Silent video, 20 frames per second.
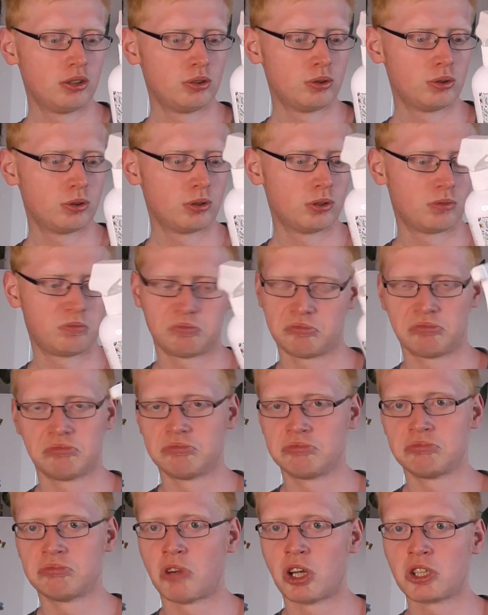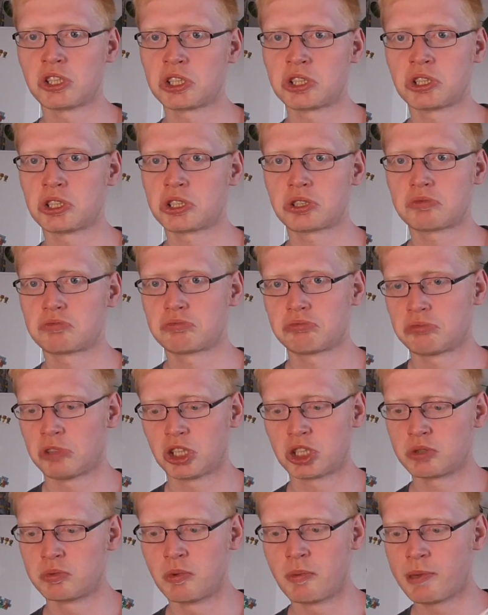also, weiß ich nicht.
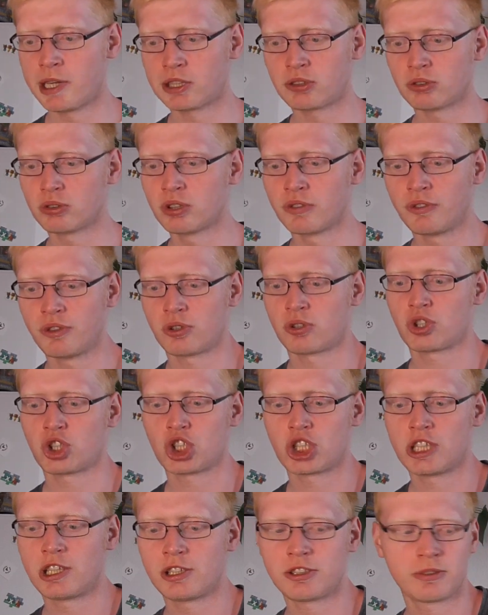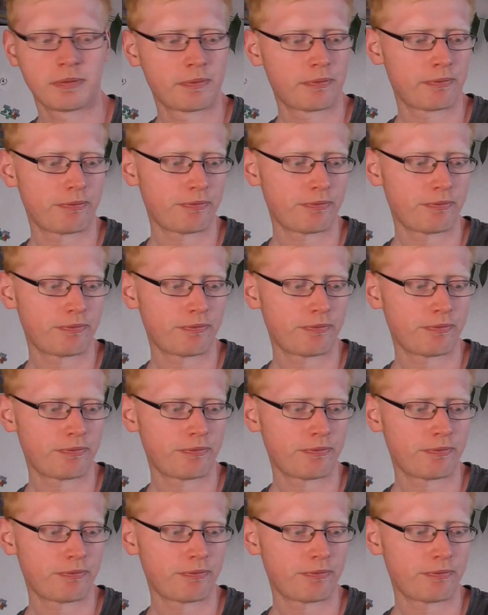Hätte ich mir mehr darunter vorgestellt.